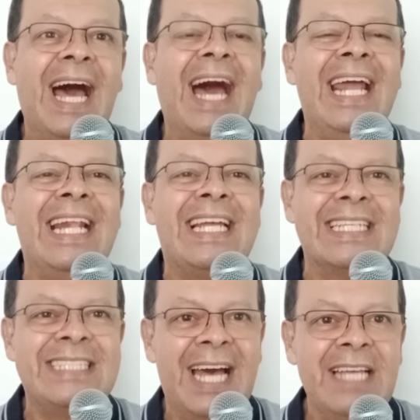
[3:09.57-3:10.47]
El
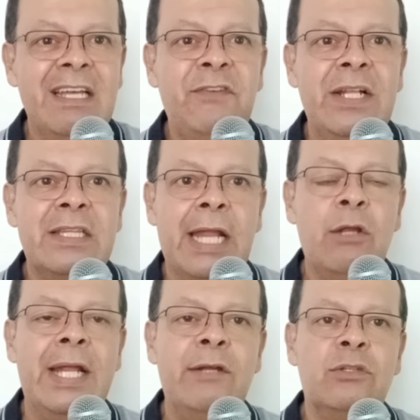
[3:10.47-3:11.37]
que se haya
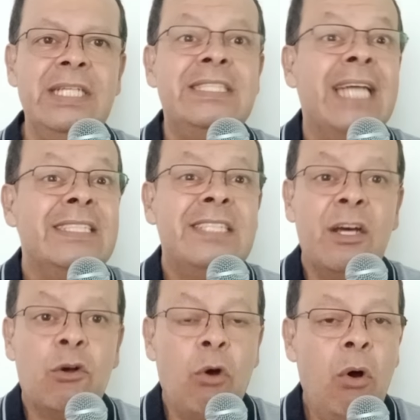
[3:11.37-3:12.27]
filtrado la noticia
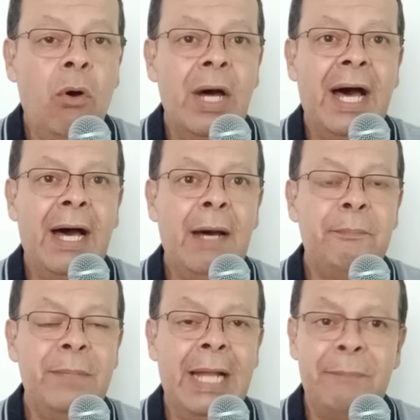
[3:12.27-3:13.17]
llegó
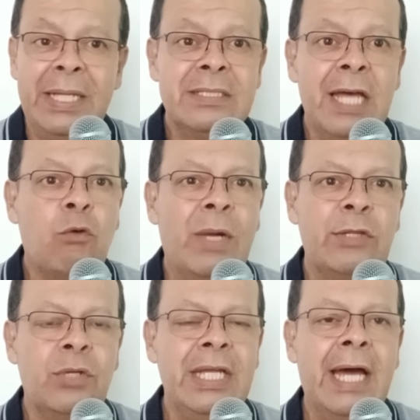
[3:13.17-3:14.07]
a la prensa
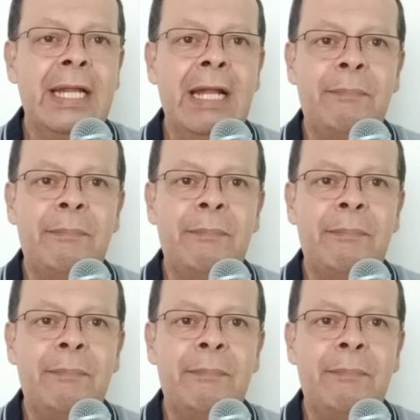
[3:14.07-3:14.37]
ecuatoriana,